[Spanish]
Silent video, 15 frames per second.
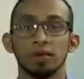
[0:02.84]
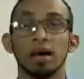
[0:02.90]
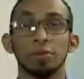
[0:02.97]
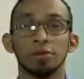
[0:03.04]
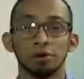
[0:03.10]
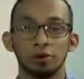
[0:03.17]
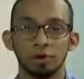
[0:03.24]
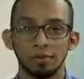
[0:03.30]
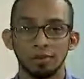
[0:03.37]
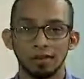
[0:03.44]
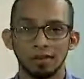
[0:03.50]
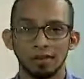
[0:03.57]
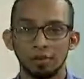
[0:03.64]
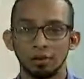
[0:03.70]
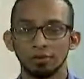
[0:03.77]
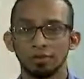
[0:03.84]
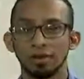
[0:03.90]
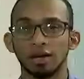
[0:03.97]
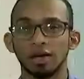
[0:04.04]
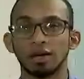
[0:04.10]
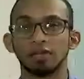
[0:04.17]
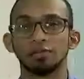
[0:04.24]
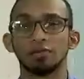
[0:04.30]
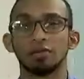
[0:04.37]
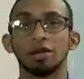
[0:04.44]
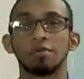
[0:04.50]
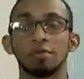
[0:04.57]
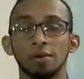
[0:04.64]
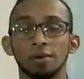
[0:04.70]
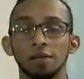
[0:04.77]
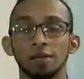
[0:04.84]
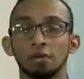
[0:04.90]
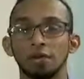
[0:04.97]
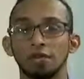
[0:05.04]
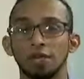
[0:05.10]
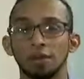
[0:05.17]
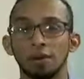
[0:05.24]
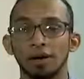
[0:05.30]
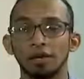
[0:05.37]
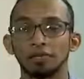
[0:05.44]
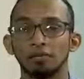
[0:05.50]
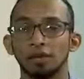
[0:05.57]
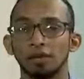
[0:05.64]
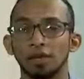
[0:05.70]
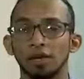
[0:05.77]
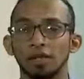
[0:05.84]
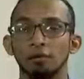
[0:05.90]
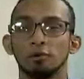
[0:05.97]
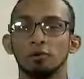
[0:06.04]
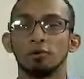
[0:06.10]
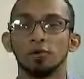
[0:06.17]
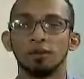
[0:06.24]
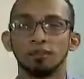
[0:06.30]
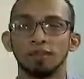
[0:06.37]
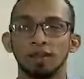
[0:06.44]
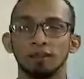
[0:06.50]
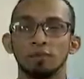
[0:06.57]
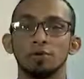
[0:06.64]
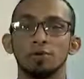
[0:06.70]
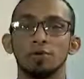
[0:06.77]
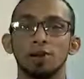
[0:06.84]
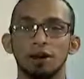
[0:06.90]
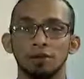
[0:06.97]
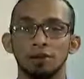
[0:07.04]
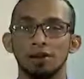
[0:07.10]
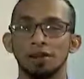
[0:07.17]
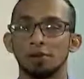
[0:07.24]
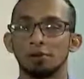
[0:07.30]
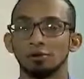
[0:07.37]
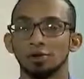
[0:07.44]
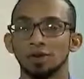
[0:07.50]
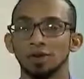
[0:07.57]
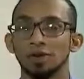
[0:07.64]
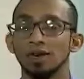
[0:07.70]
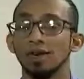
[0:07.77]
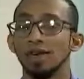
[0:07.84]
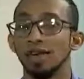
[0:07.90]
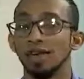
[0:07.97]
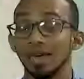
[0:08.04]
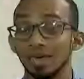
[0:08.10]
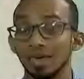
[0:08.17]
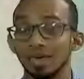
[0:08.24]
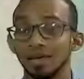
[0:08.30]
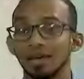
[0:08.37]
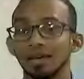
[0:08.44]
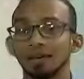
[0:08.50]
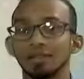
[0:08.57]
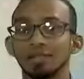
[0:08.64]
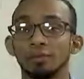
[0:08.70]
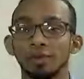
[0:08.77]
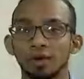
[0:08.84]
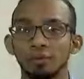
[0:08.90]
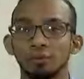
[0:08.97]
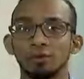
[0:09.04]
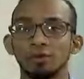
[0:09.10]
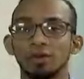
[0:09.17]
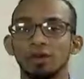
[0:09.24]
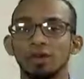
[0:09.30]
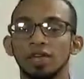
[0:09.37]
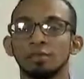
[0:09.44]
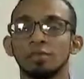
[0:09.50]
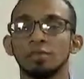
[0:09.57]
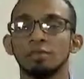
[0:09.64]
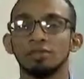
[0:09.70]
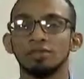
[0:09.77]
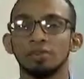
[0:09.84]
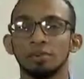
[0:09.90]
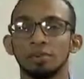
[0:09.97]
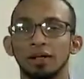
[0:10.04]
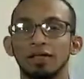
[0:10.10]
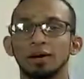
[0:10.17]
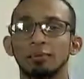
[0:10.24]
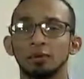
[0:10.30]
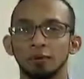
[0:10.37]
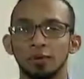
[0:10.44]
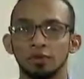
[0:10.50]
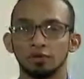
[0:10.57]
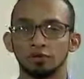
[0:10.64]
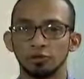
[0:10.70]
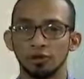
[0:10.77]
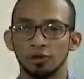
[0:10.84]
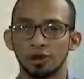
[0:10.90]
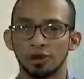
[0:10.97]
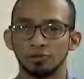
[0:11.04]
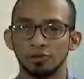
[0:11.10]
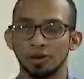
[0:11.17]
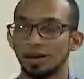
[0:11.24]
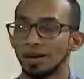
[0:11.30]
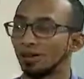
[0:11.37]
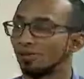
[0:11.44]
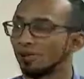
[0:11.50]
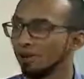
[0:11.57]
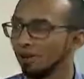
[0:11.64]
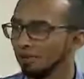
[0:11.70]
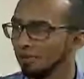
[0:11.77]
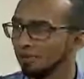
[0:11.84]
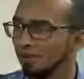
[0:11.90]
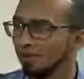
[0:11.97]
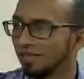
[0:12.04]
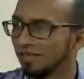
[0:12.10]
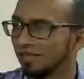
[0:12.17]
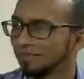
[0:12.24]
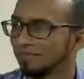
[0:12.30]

Amigos y amigas de Óptica Nacional, bienvenidos a este espacio. El día de hoy conversaremos con Carolina Rodríguez. Ella es miembro del equipo municipal del movimiento Somos Venezuela. Carolina, bienvenida.